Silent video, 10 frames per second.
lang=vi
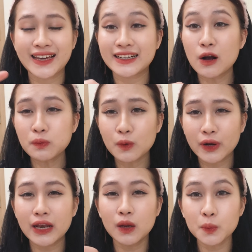cái gốc của
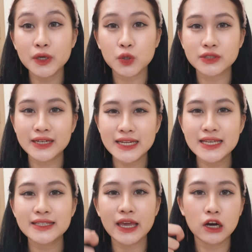cái lông ấy nó sẽ
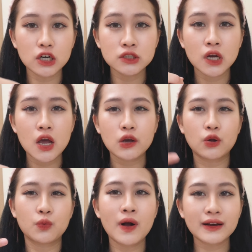đi dễ hơn
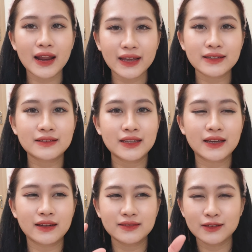còn quắc lạnh thì
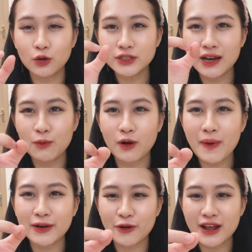cái lỗ chân lông của các
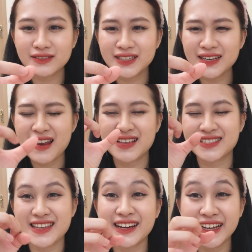bạn nó đang rất là
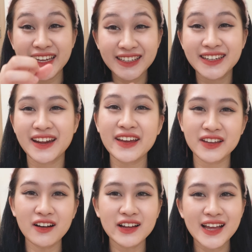xe khít như thế này
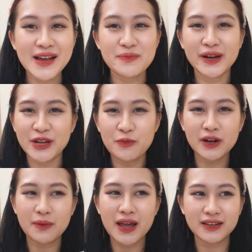nhá mà nếu
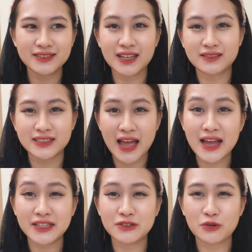mà các bạn giật
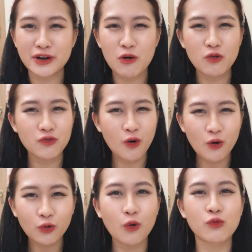ra thì nó đau
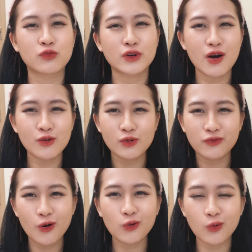vô cùng đau
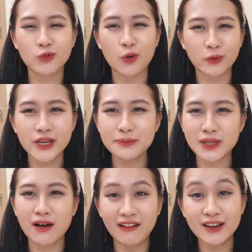vô cùng khủng khiếp
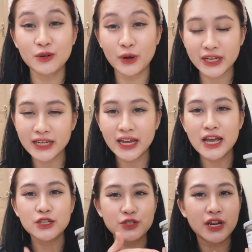tao ơi luôn ấy
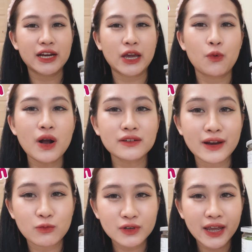cho nên là cái quắc
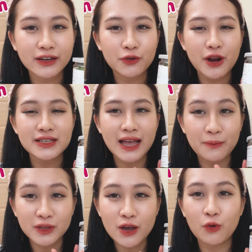nóng này nó đã
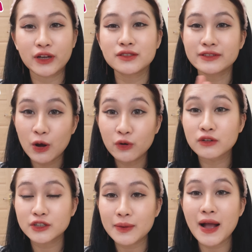giảm thiểu cái sự đau đớn
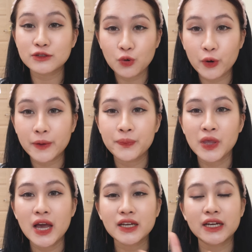cho các bạn rồi
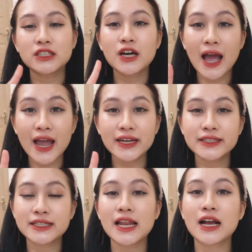cái thứ hai
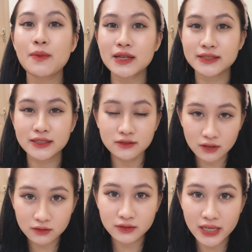đấy chính là các bạn sẽ
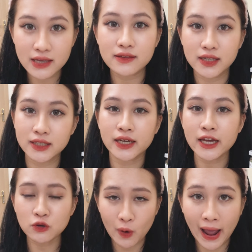tức thì nhìn thấy
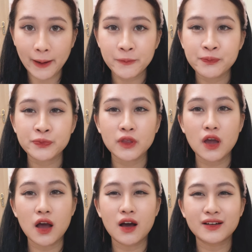kết quả
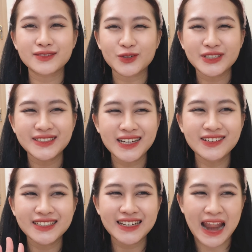uh, nó sẽ
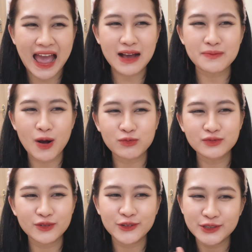trơn láng bóng
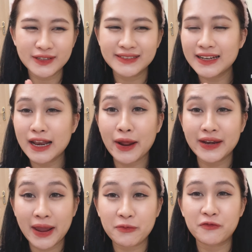nó sẽ rất là
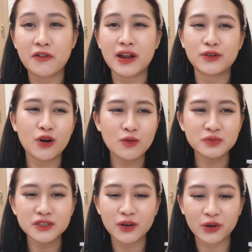đẹp và nó
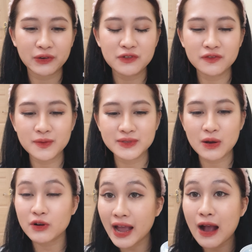không như kiểu cái phương pháp
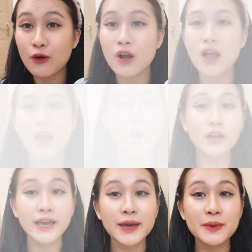rau cạo
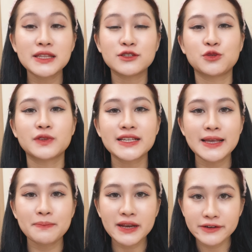ok bây giờ chúng ta
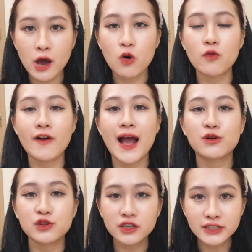sẽ bắt đầu
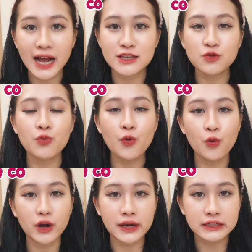vào những cái dụng
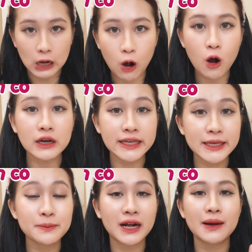cụ cần có
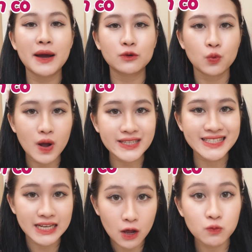khi mà các bạn wax
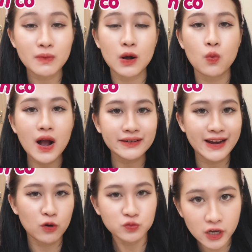lông bằng wax
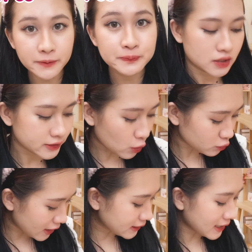nóng nhá
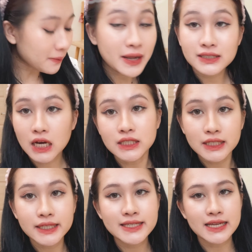đầu tiên các bạn cần
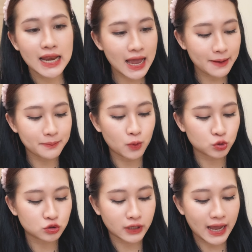đấy chính là
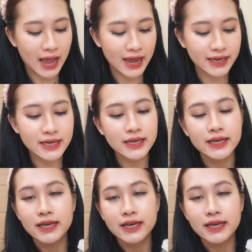một cái